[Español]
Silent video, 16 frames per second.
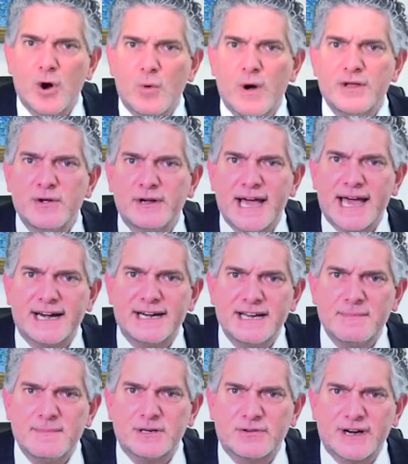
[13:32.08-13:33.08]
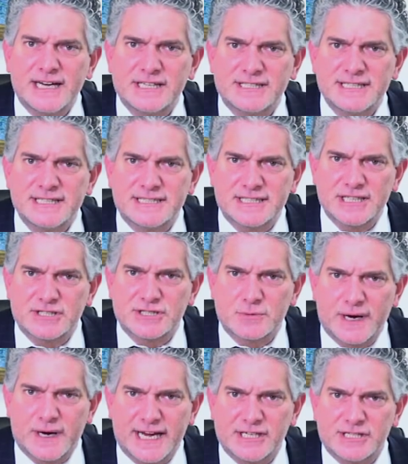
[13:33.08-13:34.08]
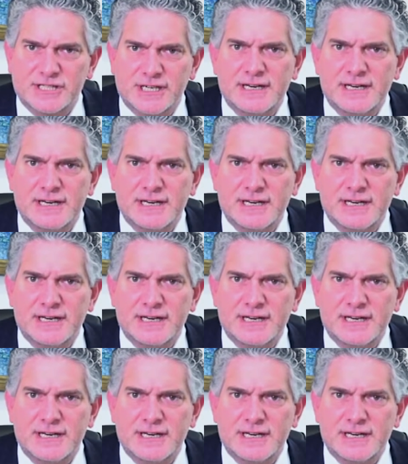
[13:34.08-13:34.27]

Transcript: qué? Porque usted tiene miedo. Pero tenga